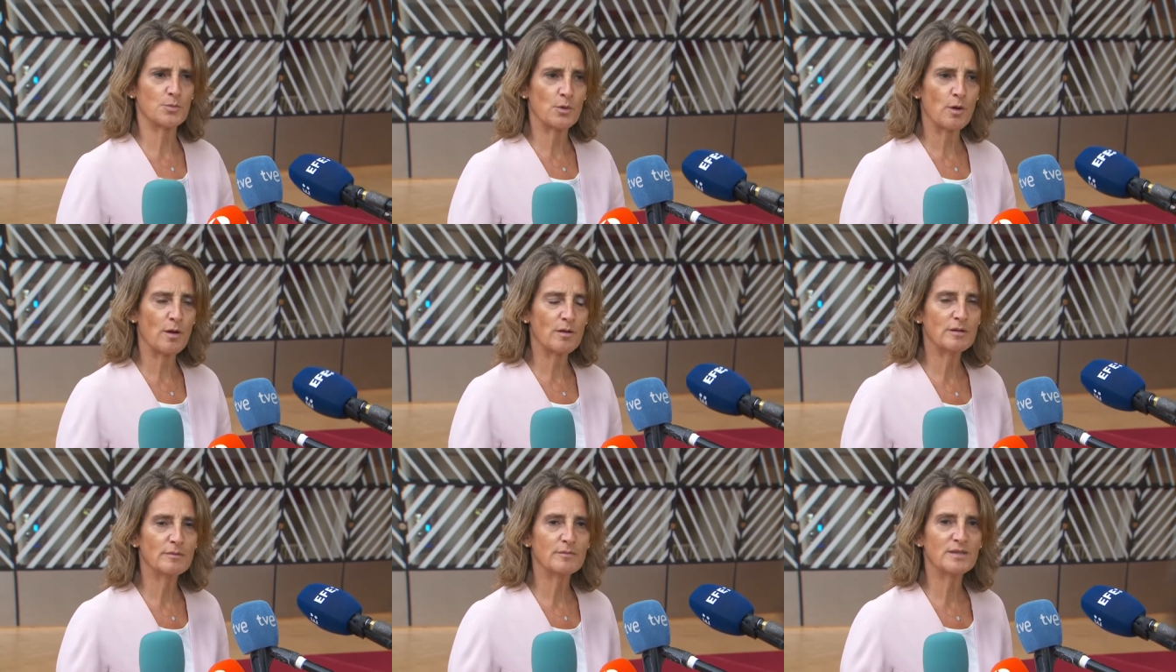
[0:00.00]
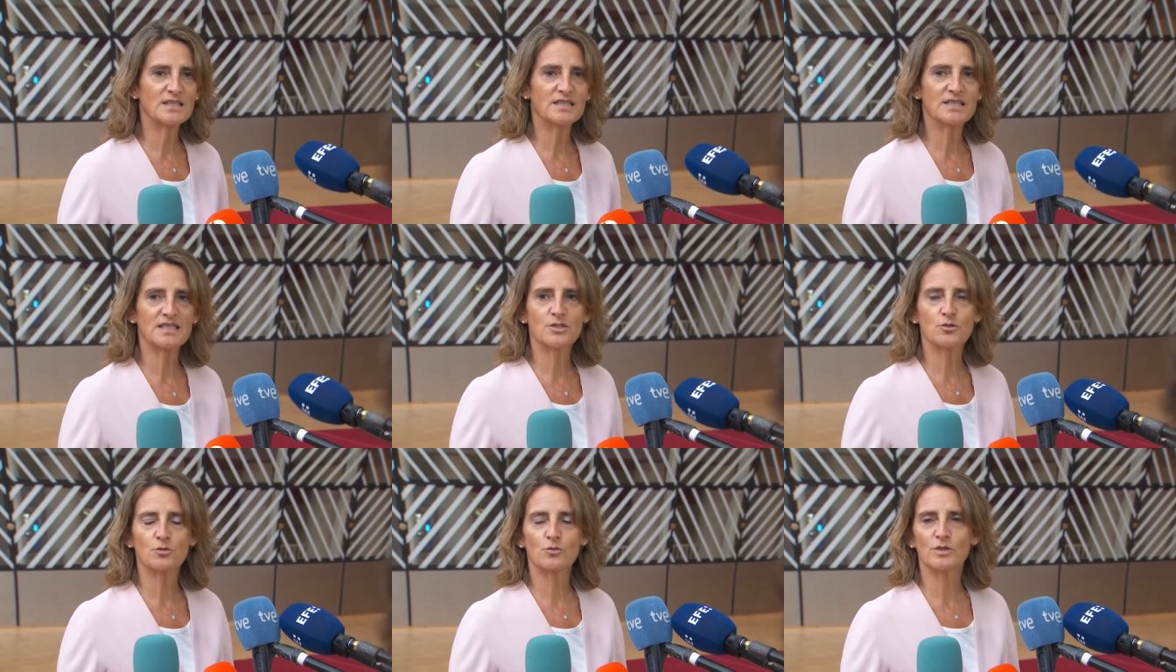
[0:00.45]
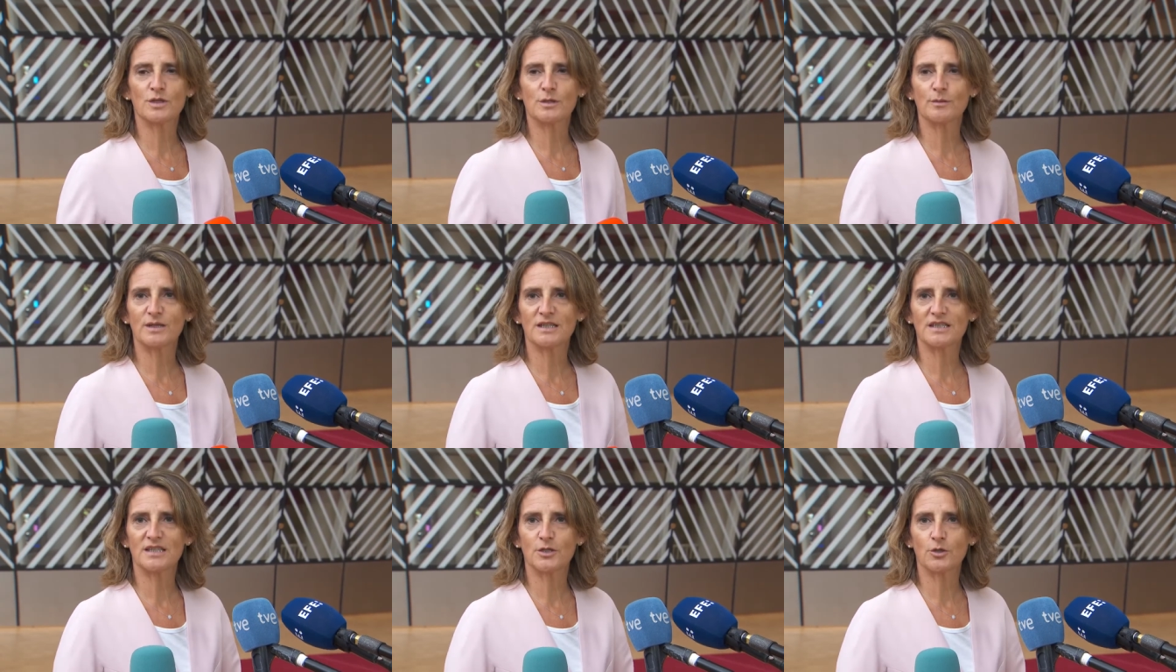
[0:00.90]
Probablemente es un
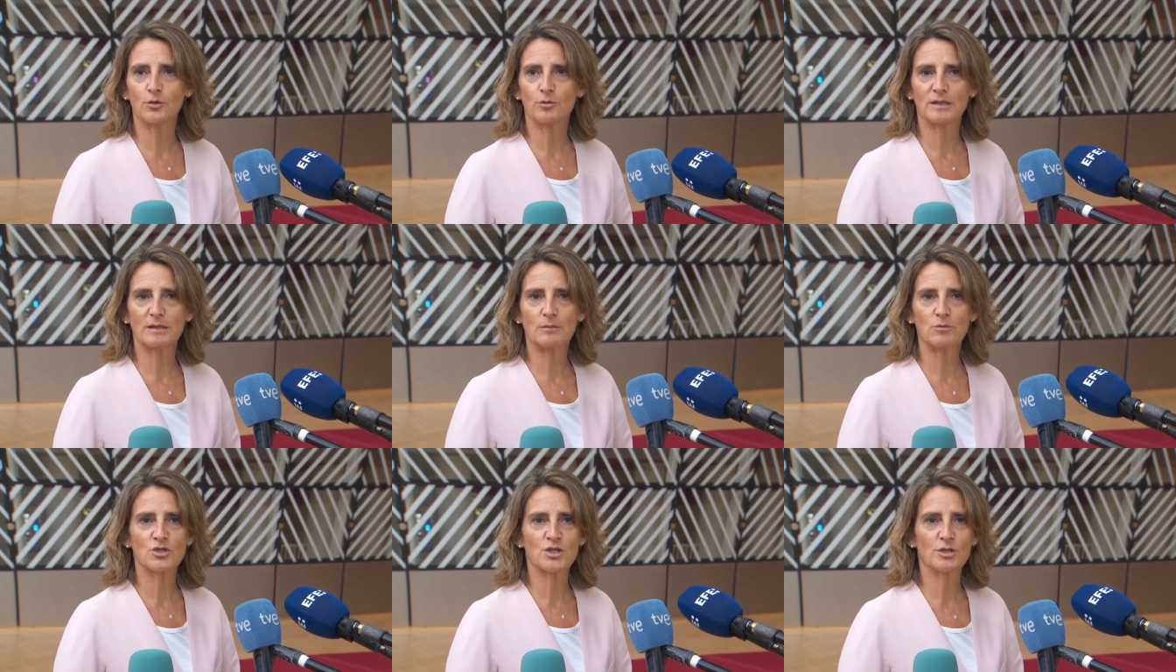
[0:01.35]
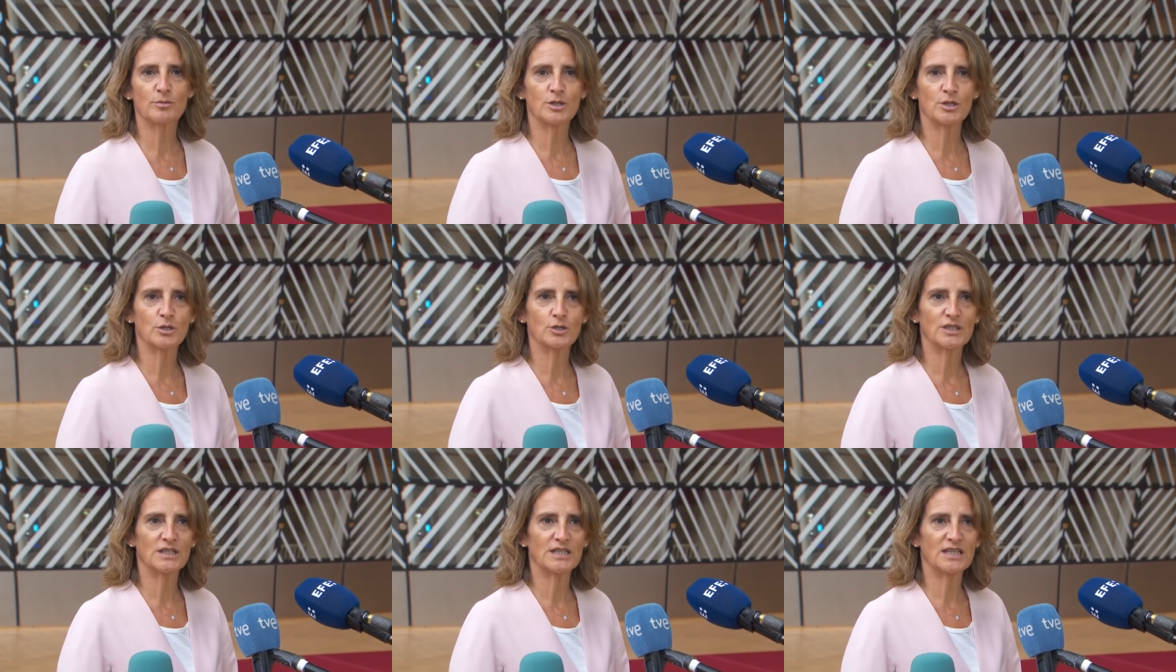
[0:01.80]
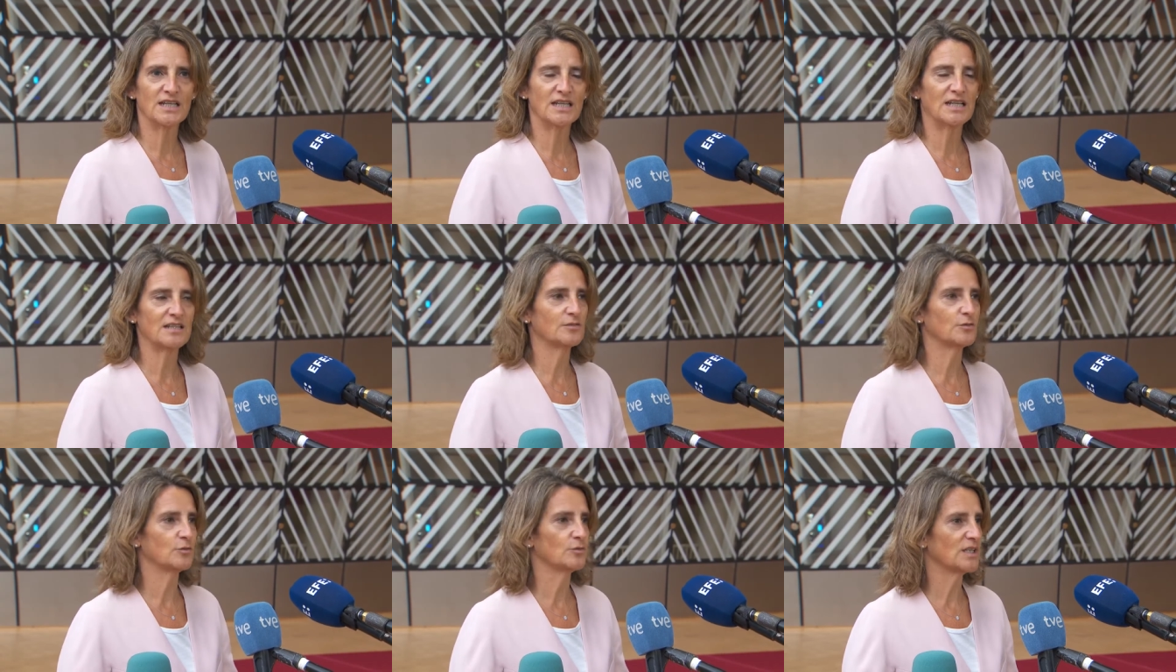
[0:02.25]
debate que hubiéramos debido tener
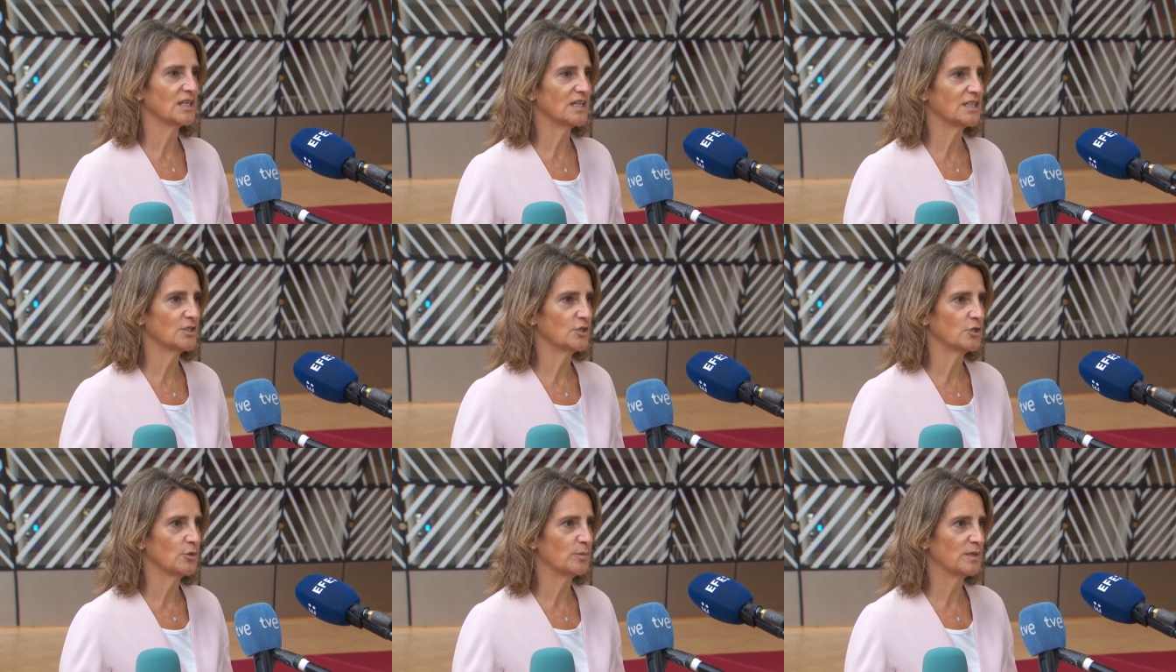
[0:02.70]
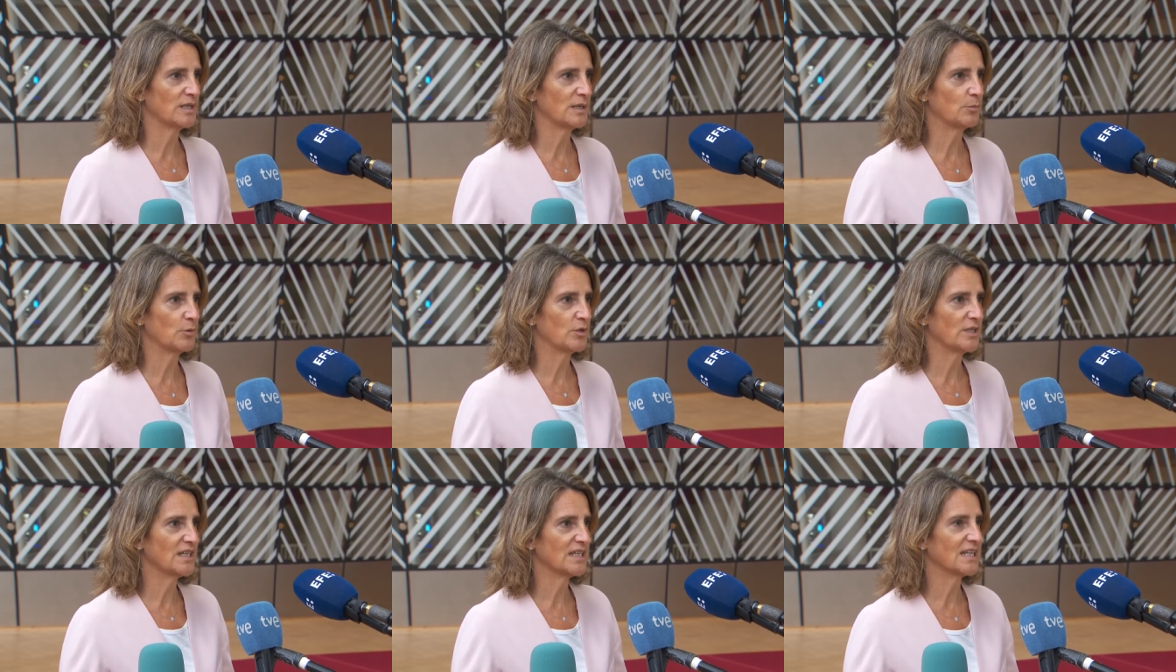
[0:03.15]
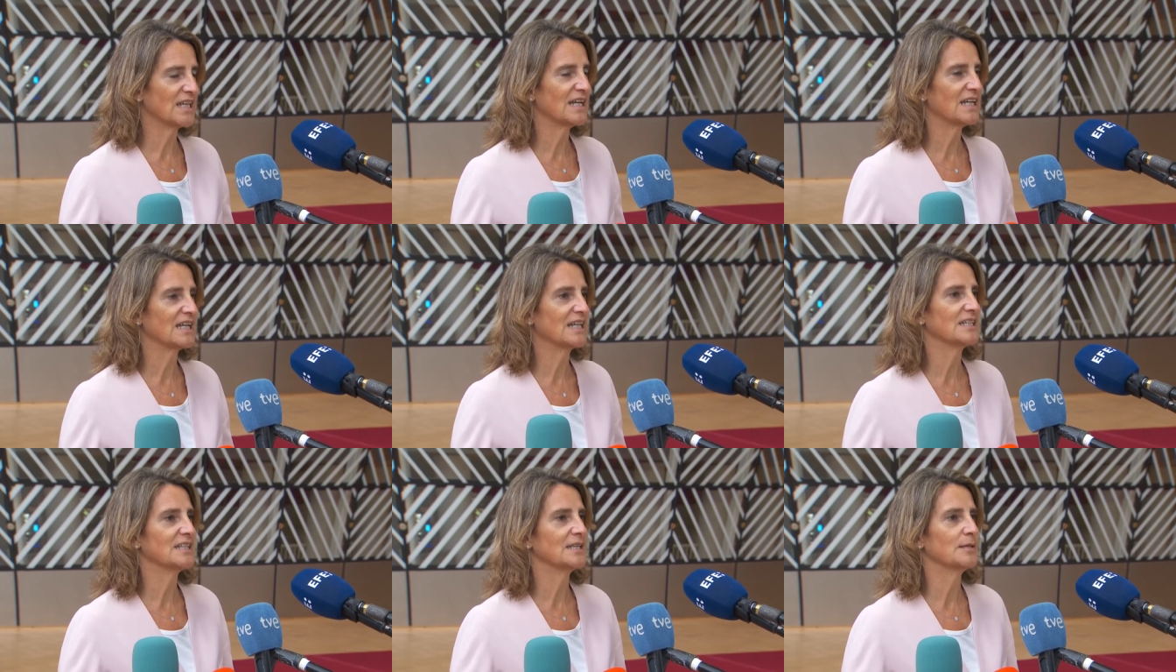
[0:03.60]
hace un año para poder
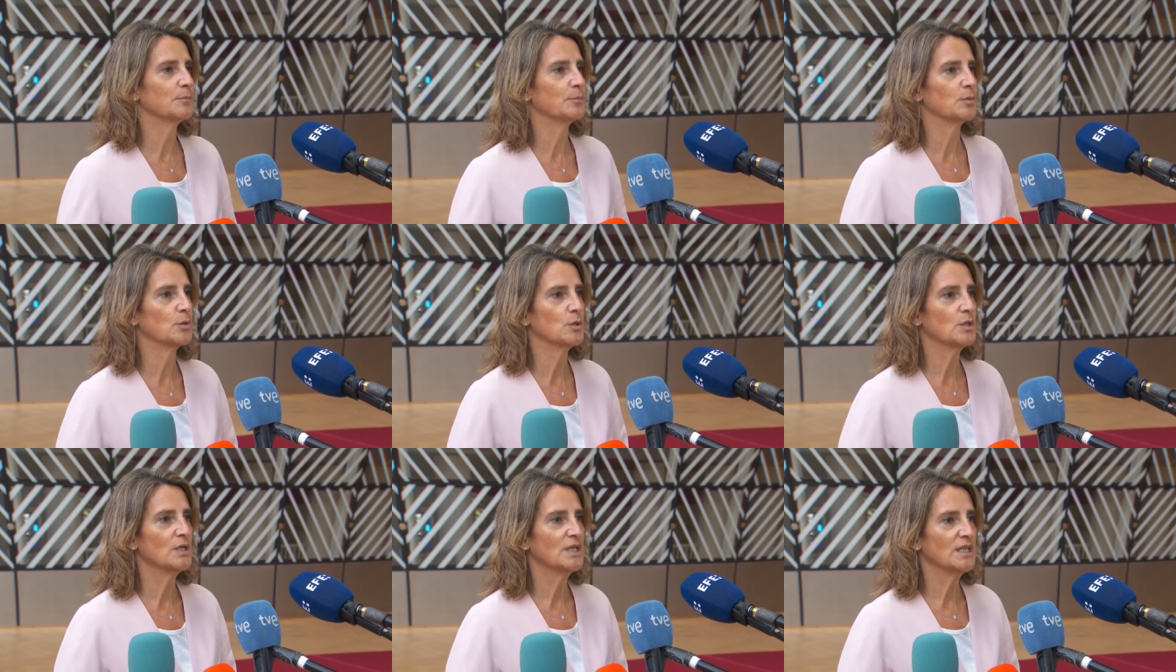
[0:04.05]
llegar a tiempo